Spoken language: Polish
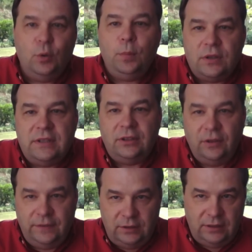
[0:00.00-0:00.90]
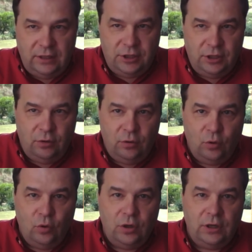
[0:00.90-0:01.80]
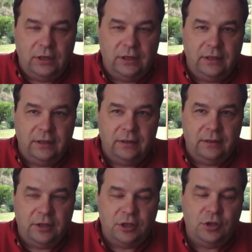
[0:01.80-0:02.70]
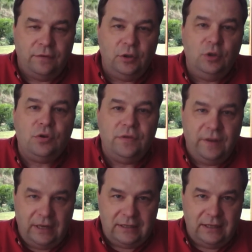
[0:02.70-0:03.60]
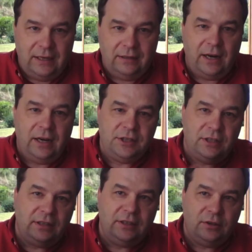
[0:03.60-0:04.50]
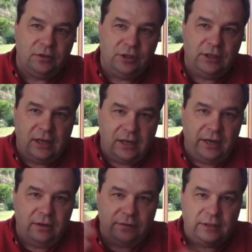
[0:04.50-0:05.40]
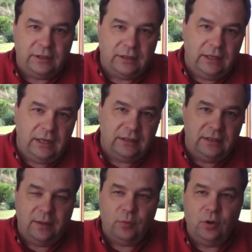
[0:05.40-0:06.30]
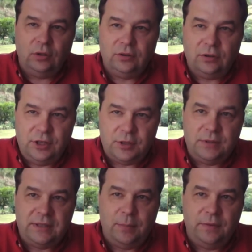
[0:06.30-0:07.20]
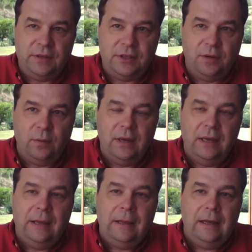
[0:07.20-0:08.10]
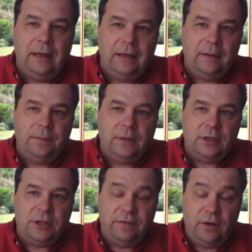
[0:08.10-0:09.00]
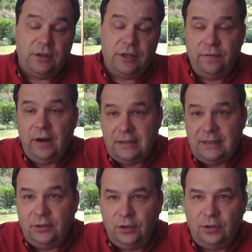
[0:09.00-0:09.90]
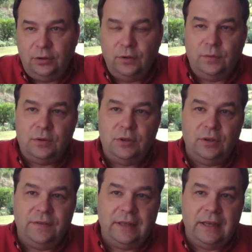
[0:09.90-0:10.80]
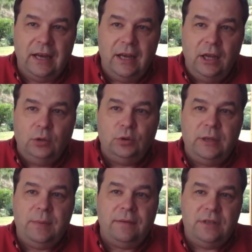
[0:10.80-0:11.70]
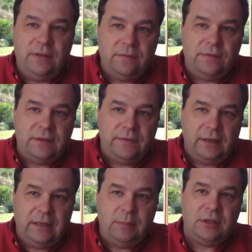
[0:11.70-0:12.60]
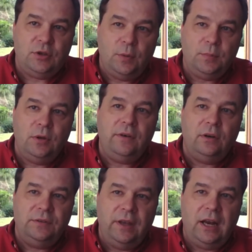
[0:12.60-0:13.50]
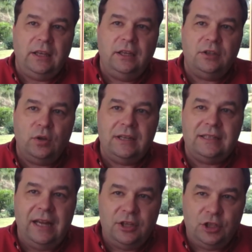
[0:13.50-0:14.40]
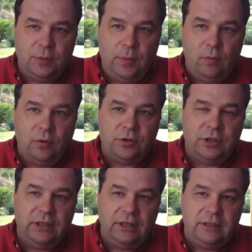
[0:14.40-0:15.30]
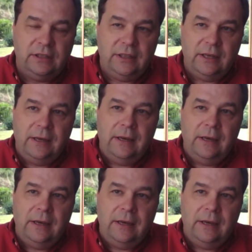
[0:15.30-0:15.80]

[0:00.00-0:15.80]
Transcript: stuprocentowe, to znaczy ruch e, częściowo już wraca. Na razie na tych odcinkach krajowych kilka dni temu LOT chociażby zapowiedział, że wraca do, do funkcjonowania. Tutaj prawdziwym wyzwaniem jest stopniowe otwieranie coraz dalszych połączeń, kiedy